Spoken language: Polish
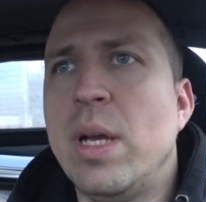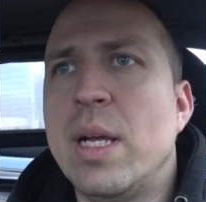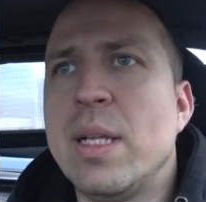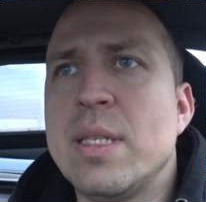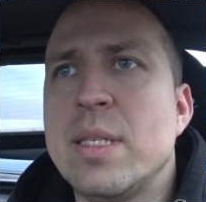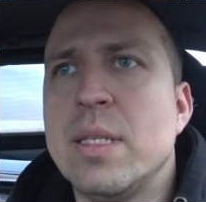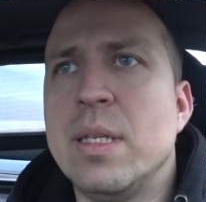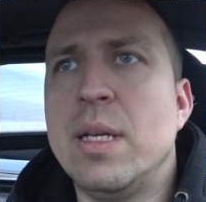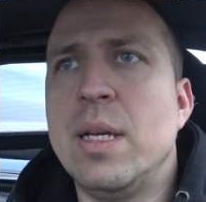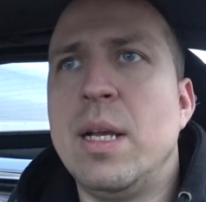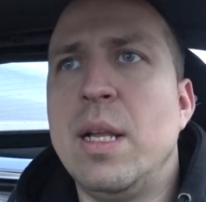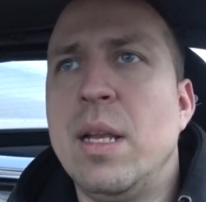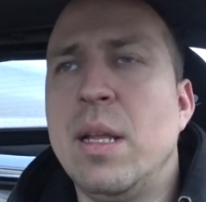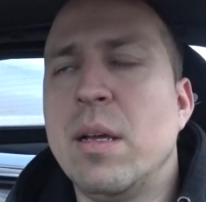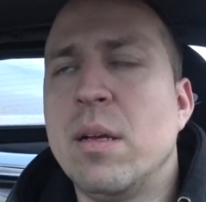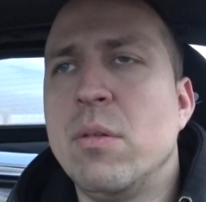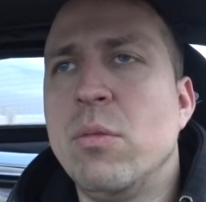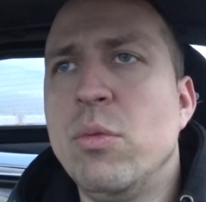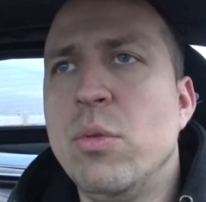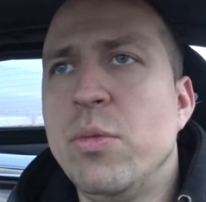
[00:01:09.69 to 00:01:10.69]
ACL,
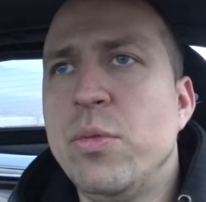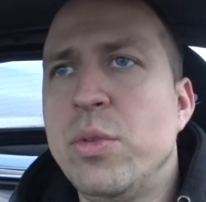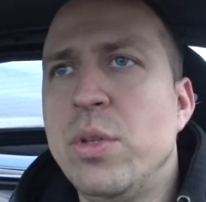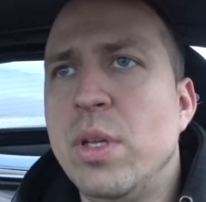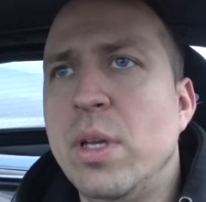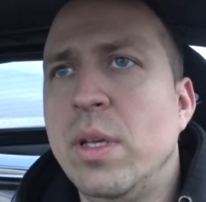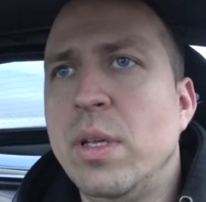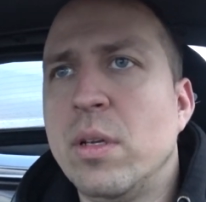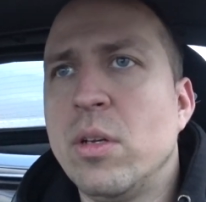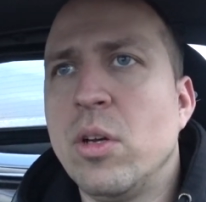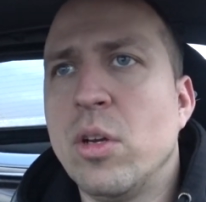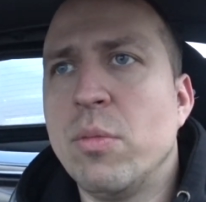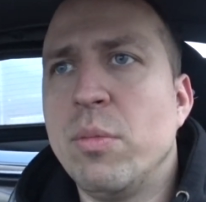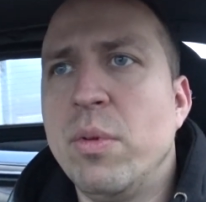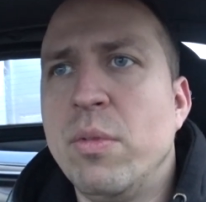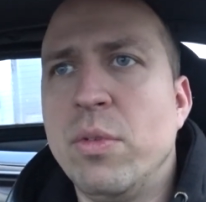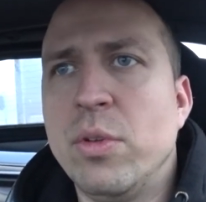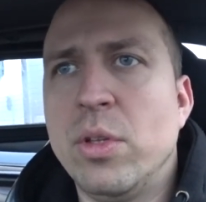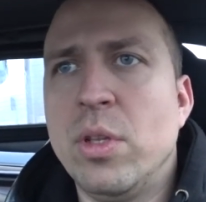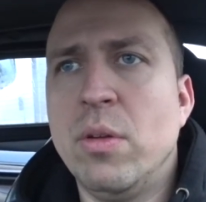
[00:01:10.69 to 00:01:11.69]
główne i
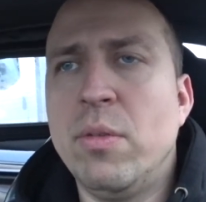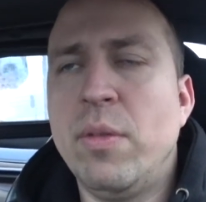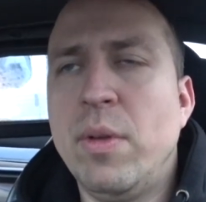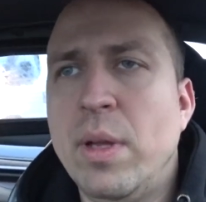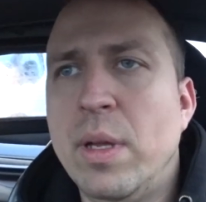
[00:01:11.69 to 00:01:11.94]
korbowodowe.